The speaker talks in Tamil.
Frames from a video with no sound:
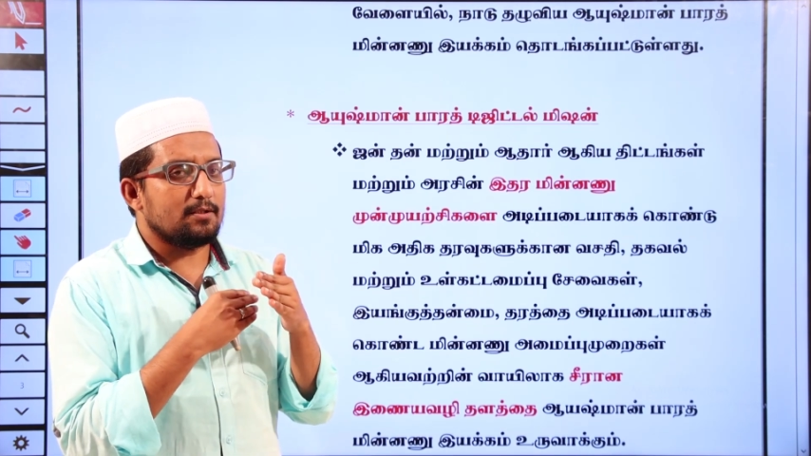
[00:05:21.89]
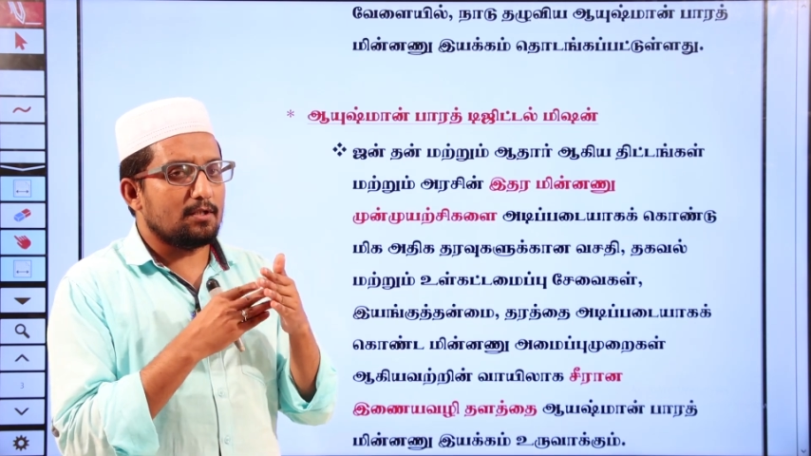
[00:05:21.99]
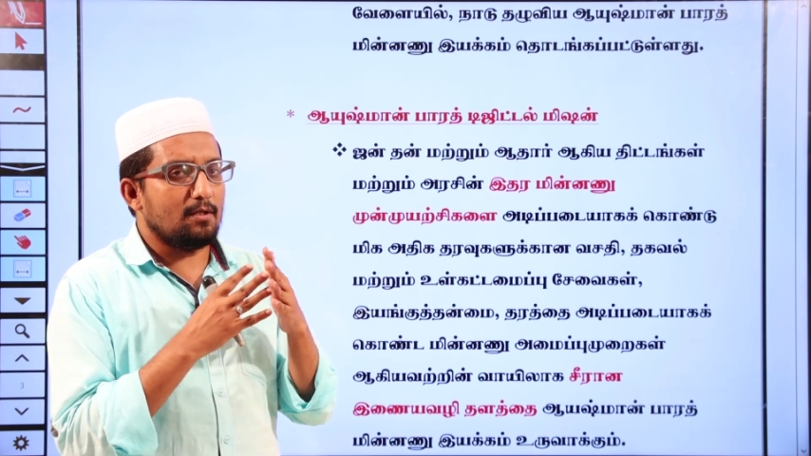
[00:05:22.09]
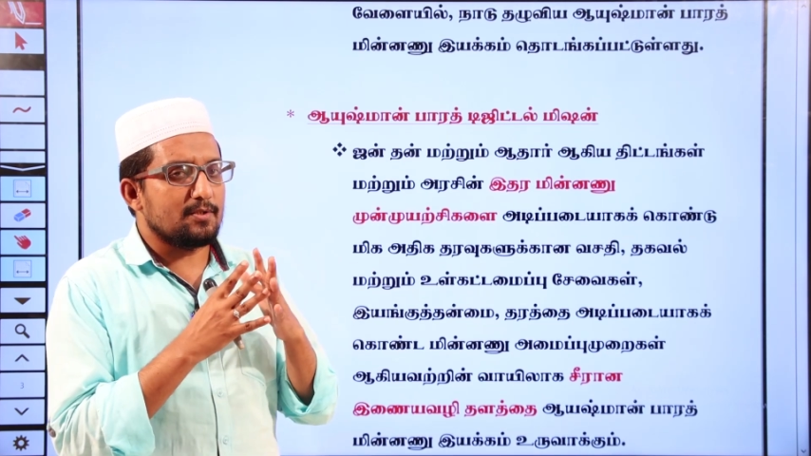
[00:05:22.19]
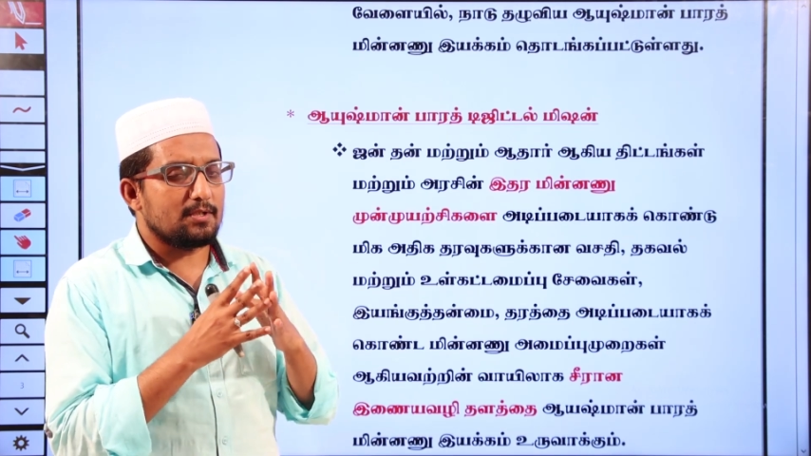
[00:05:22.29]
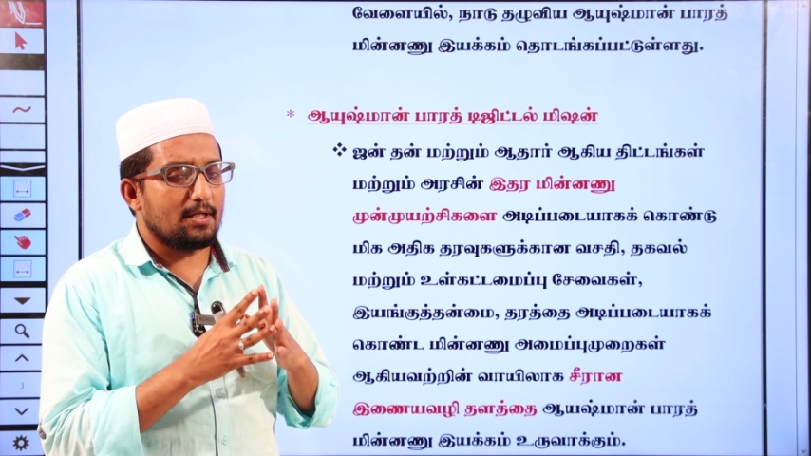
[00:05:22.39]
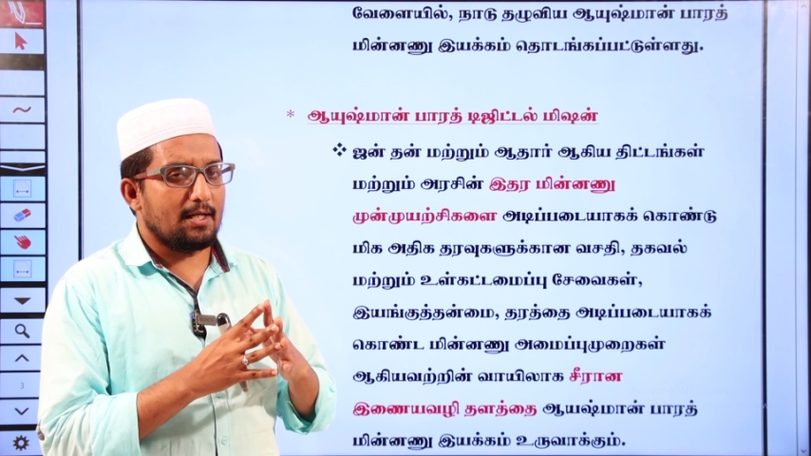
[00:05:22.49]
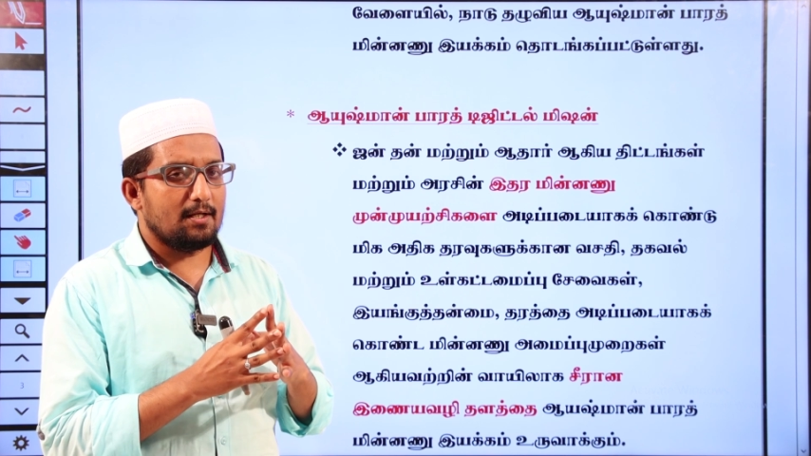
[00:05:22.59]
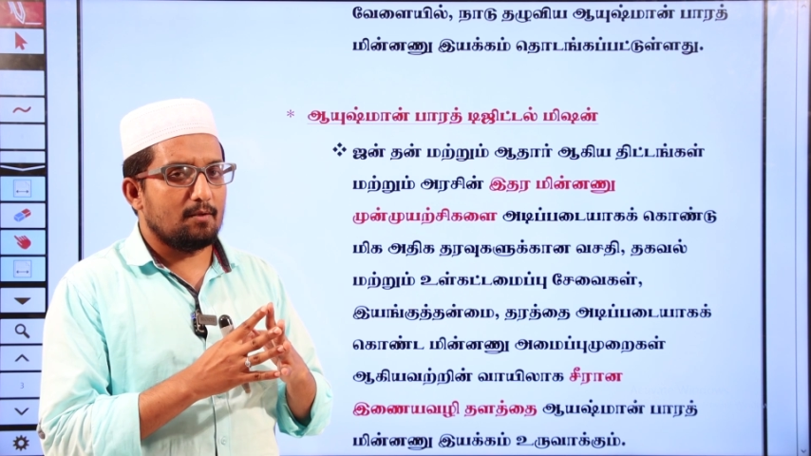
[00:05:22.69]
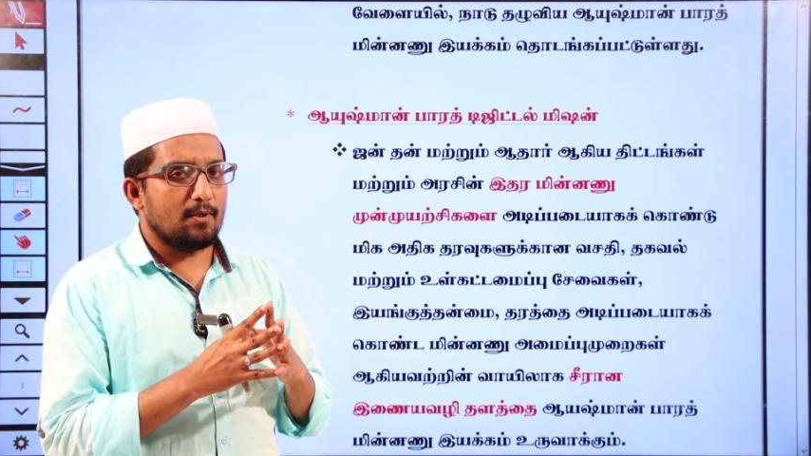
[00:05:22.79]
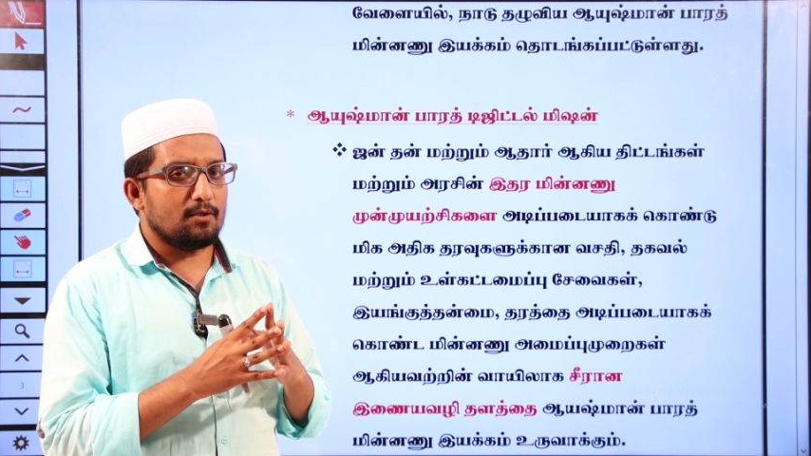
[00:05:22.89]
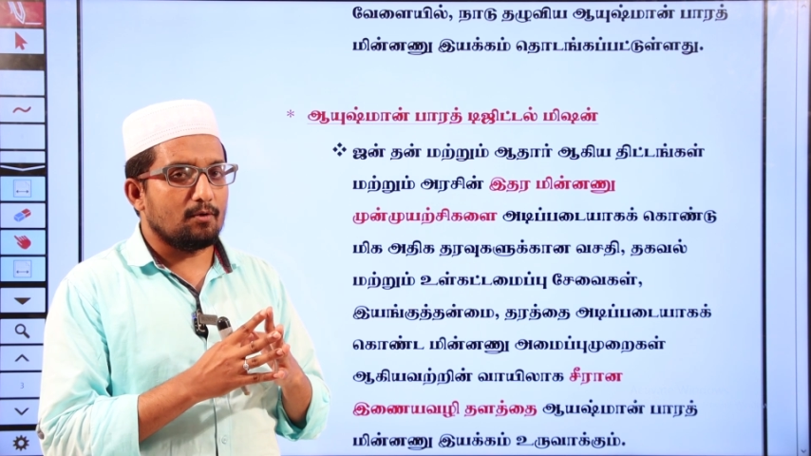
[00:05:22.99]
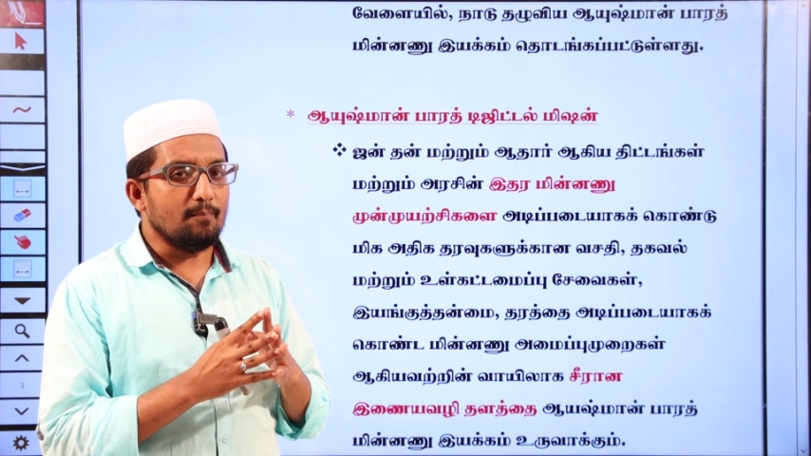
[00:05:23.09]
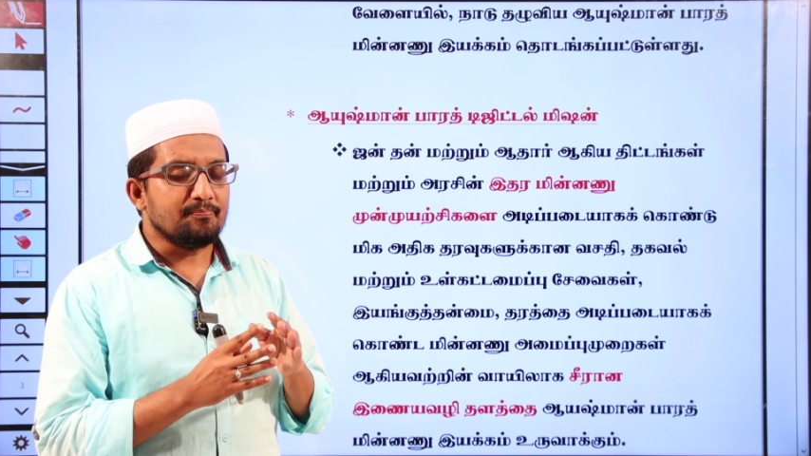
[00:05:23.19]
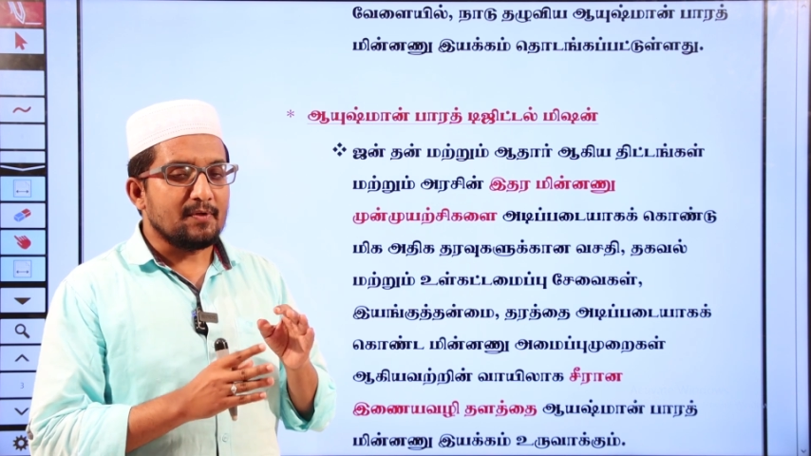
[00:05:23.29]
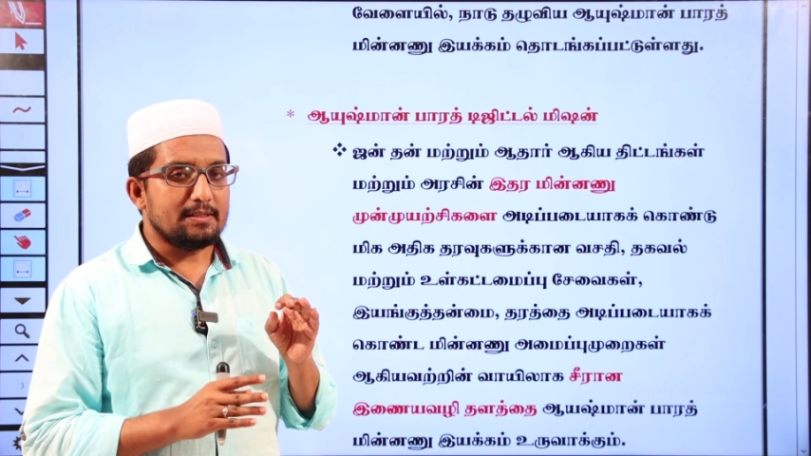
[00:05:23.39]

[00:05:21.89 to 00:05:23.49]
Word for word: டிஜிட்டல் மிஷன்னா என்னன்னு பார்த்தோம்